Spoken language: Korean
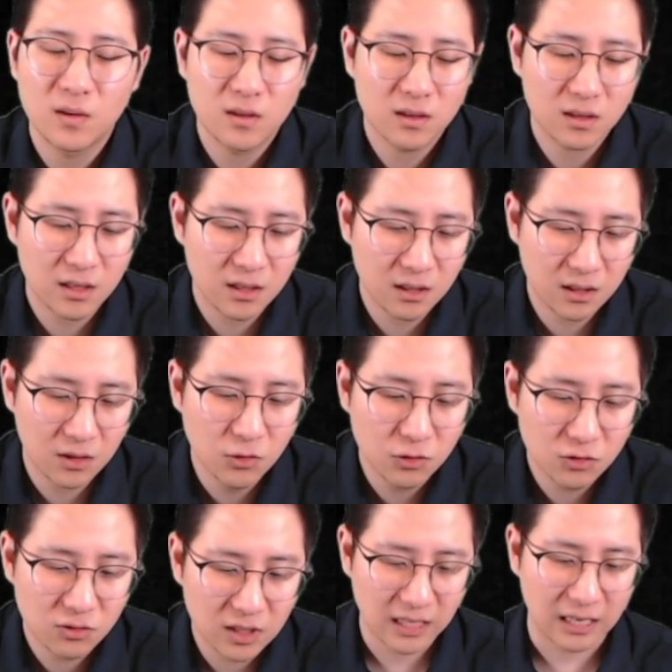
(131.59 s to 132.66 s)
그러니까 어느
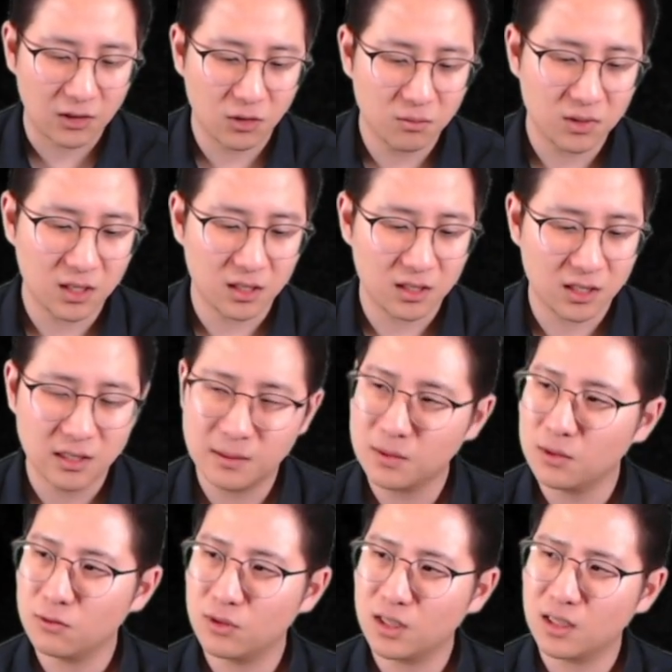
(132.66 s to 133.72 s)
순간 알 겁니다.
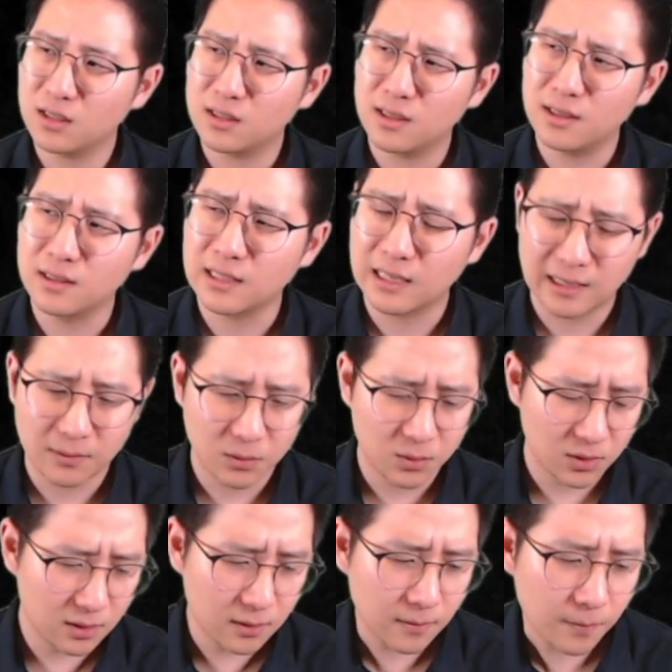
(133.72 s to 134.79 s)
지금은 우리가 이제 살다
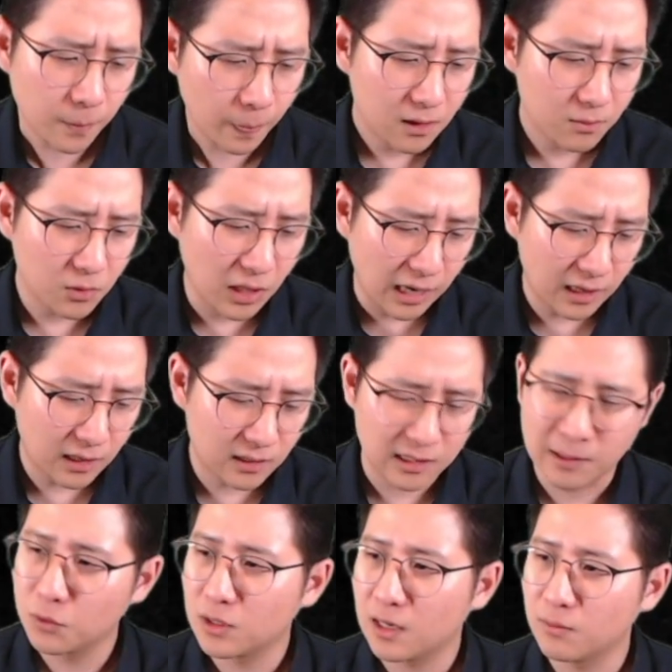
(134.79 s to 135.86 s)
보면은 내가
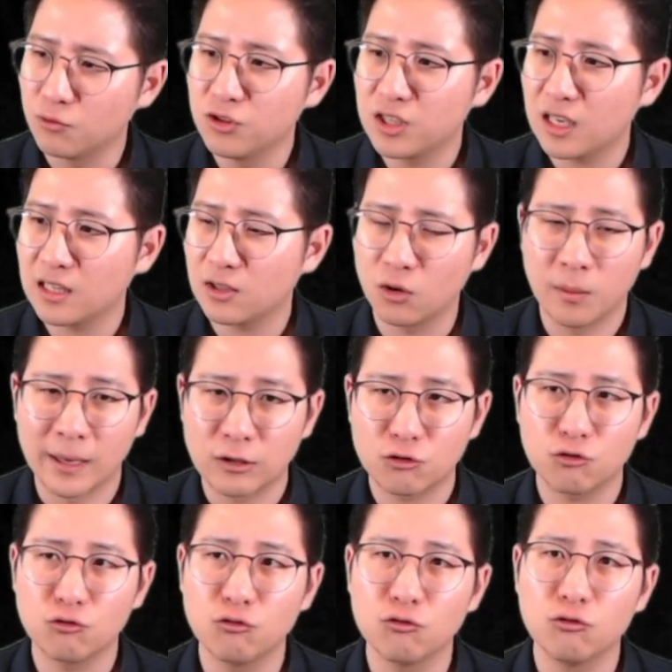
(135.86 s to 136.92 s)
쟤보다 문제 하나 더
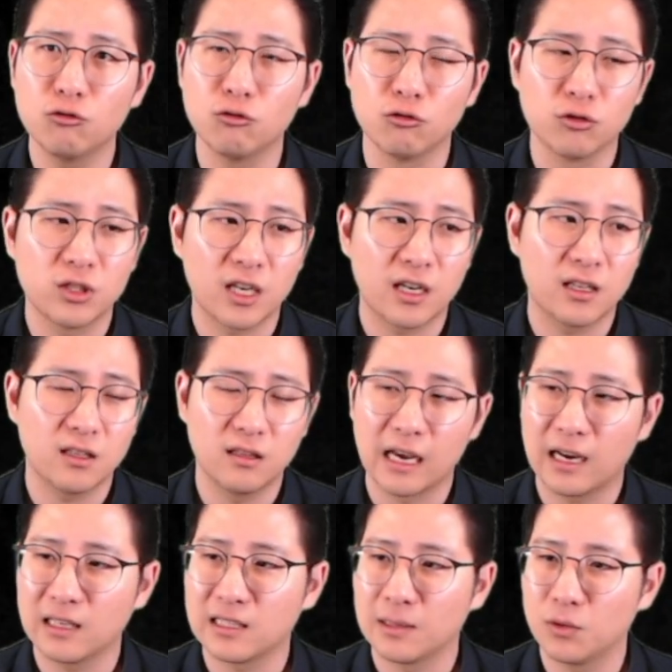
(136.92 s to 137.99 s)
맞추고 제가
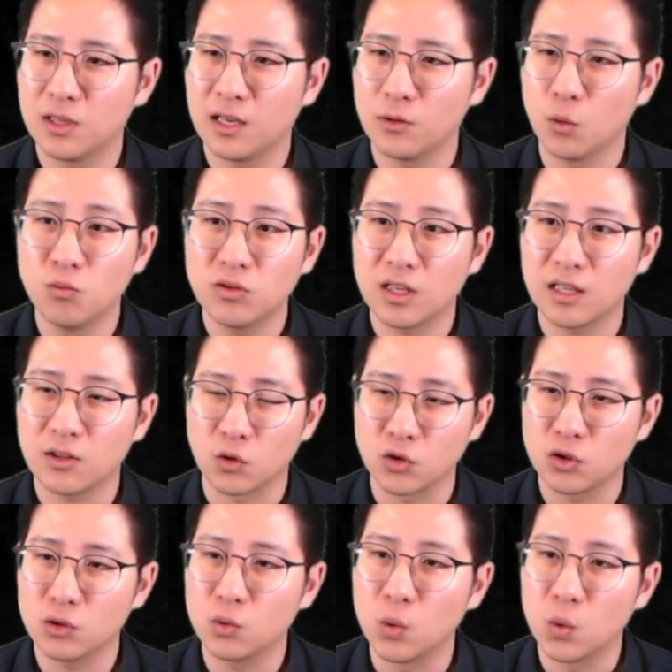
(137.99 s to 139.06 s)
내가 쟤보다 논문 하나 더
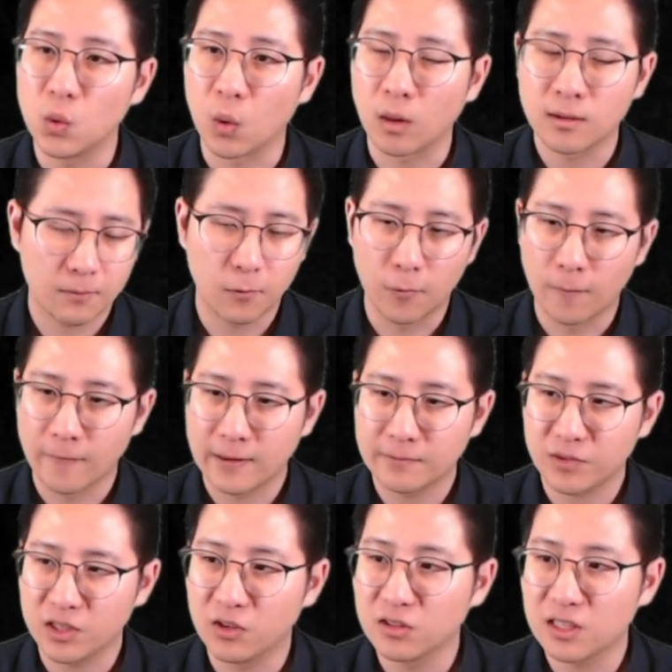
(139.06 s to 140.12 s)
쓰고 뭐
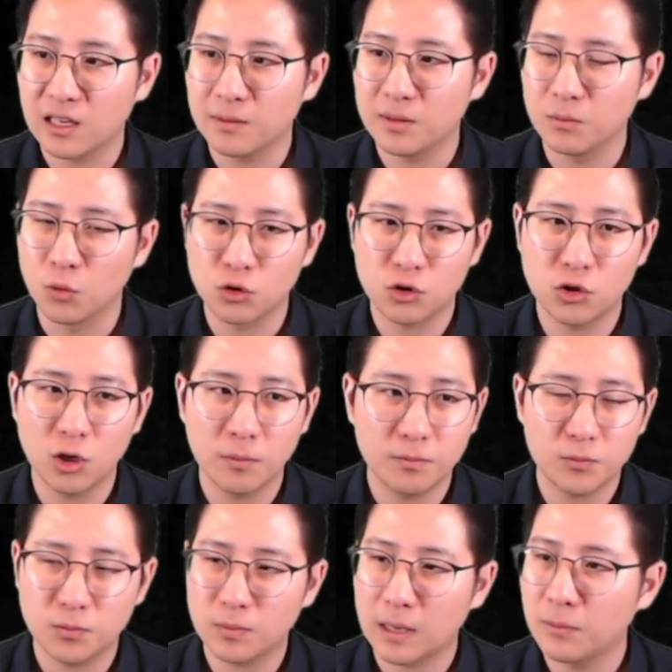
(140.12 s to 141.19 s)
이런 사람이 뭐
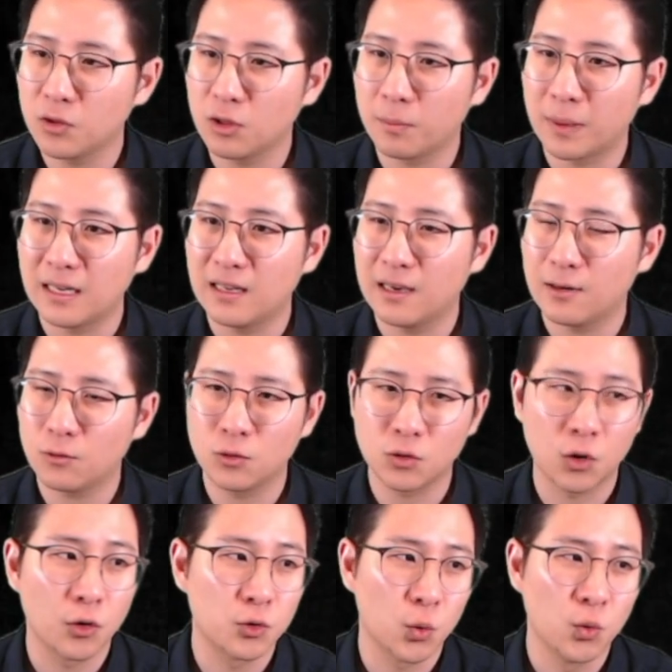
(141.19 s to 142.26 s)
취업 한 번 더 빨리 하고
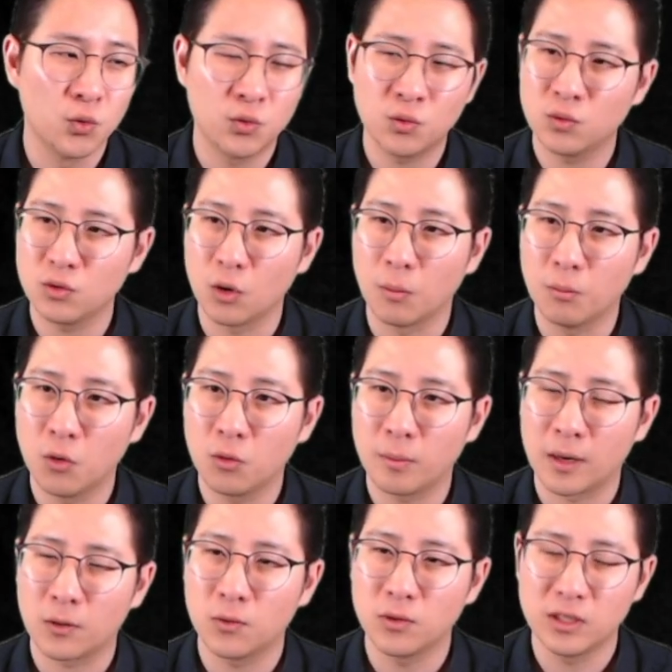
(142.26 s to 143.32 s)
더 좋은 연봉
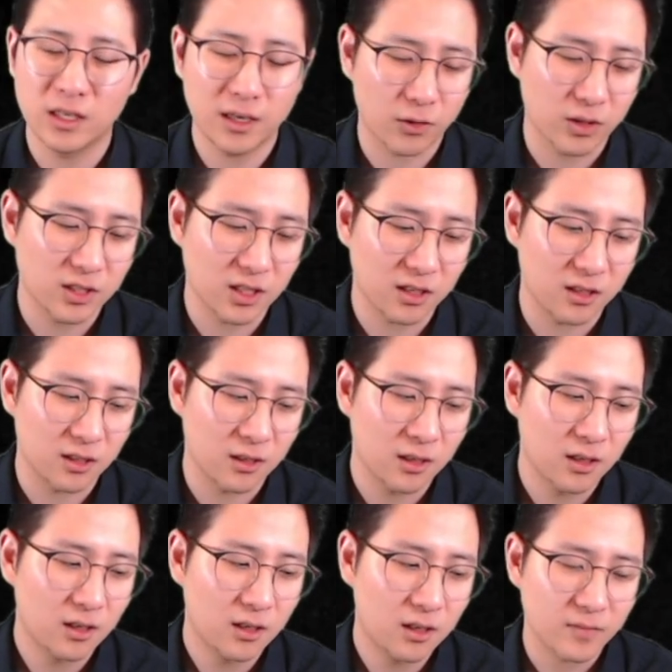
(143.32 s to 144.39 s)
받고 이게 굉장히
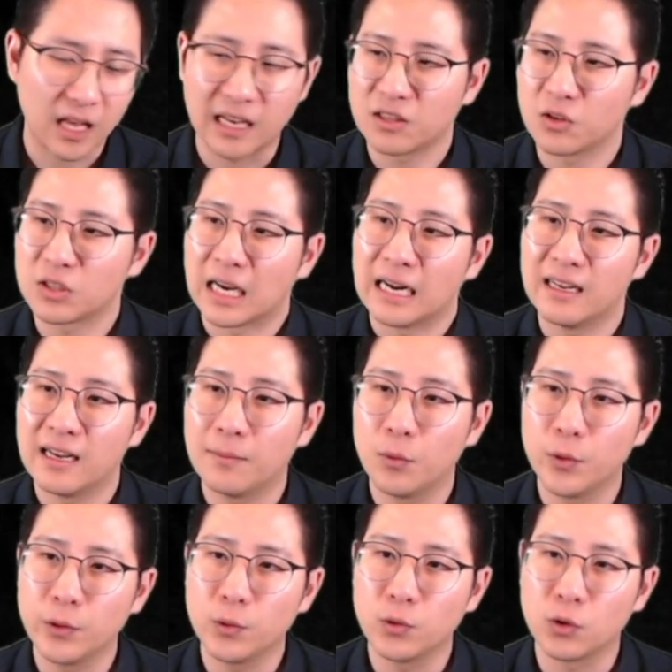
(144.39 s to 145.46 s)
내가 더 잘나
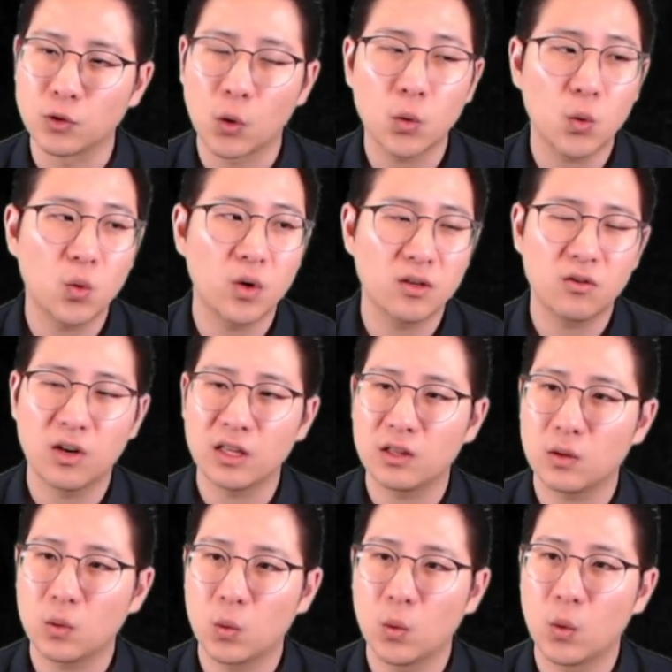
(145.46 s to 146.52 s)
보이고 더 성공한 것
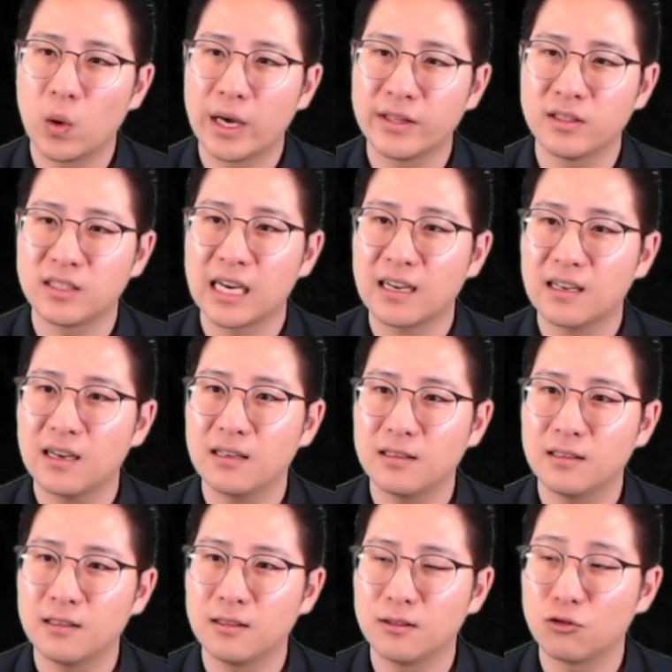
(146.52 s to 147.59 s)
같고 하는
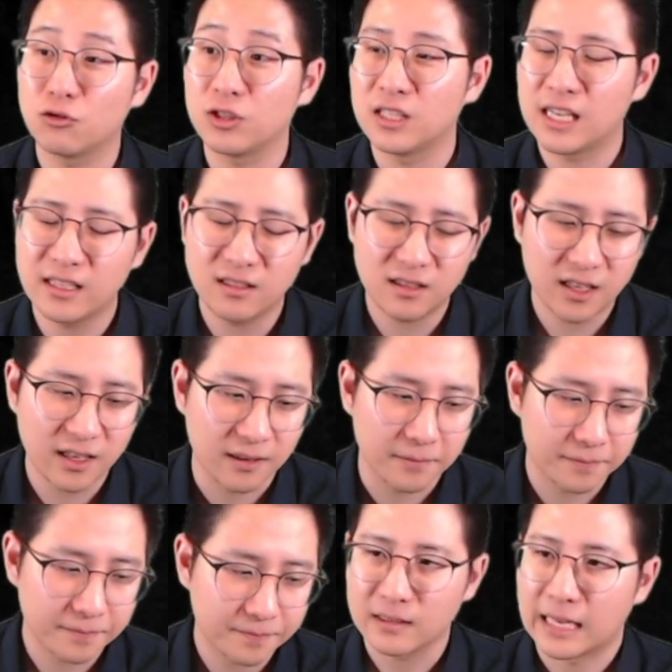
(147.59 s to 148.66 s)
착각을 주긴 하는데
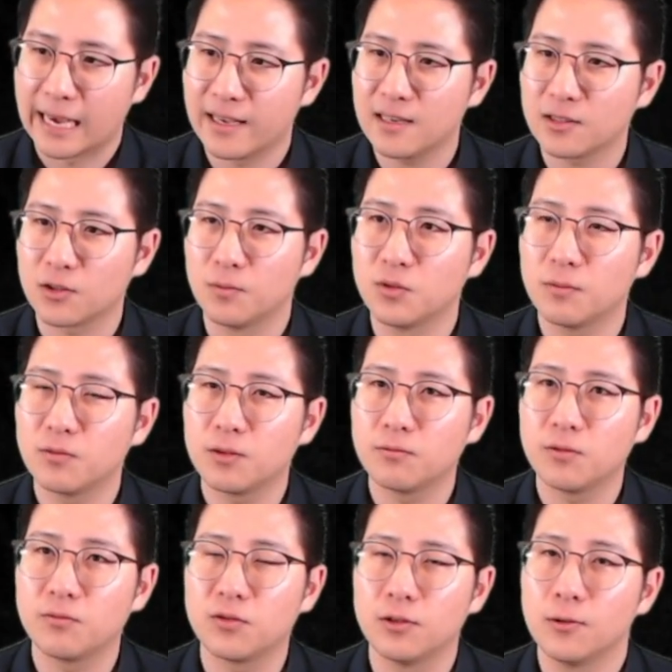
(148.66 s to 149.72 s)
나이가 점점
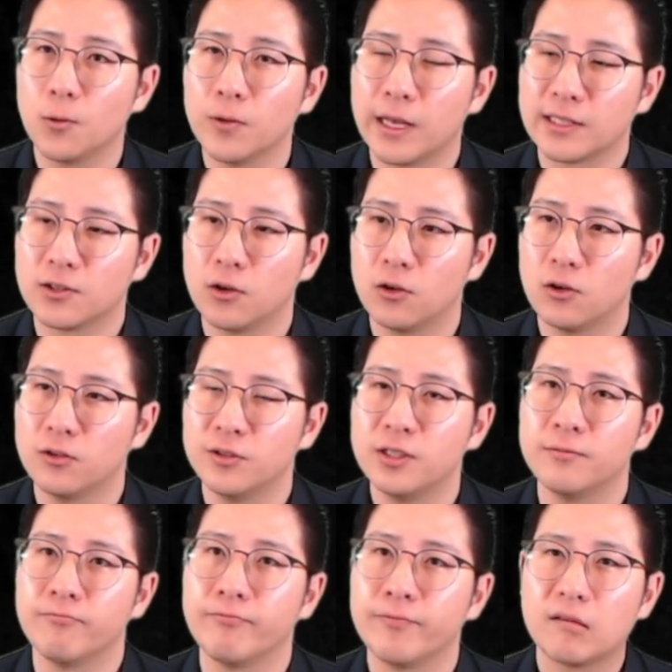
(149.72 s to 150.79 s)
점점 들고
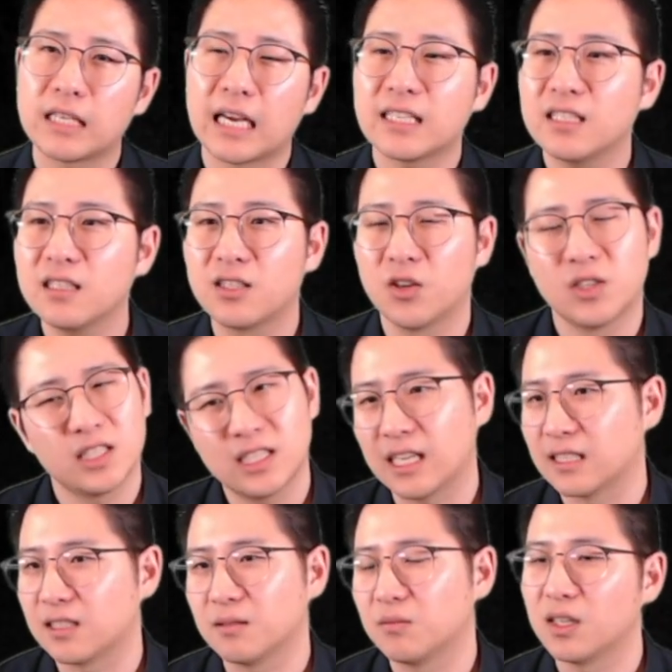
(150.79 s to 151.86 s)
나서는 사실 그렇진
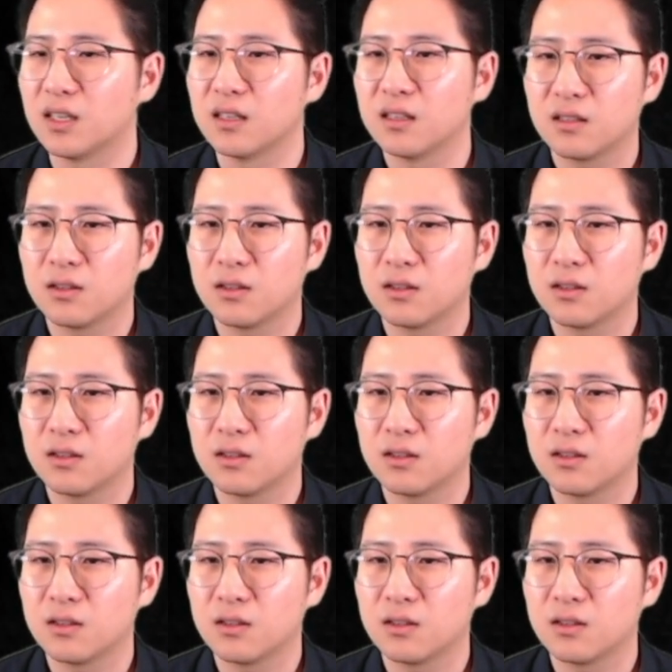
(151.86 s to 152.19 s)
않습니다.